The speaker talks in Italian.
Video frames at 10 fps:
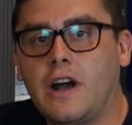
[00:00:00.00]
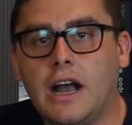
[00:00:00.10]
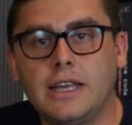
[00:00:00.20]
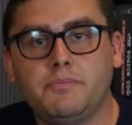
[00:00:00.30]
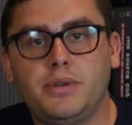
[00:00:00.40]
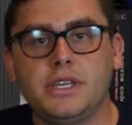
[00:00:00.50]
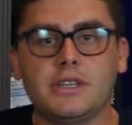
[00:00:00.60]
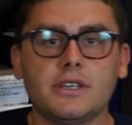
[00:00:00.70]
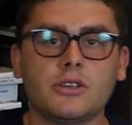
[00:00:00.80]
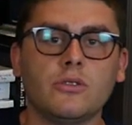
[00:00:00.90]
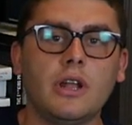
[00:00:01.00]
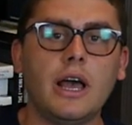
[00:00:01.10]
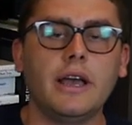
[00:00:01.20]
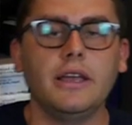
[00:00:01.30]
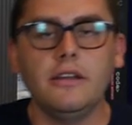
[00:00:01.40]
Fai business
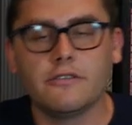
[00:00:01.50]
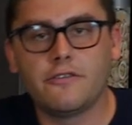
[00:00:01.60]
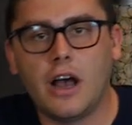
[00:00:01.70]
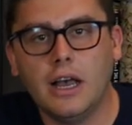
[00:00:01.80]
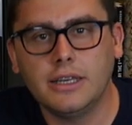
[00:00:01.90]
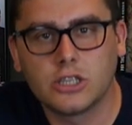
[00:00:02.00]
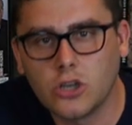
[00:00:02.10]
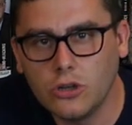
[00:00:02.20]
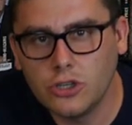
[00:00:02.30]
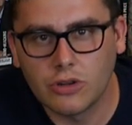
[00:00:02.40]
online, fai soldi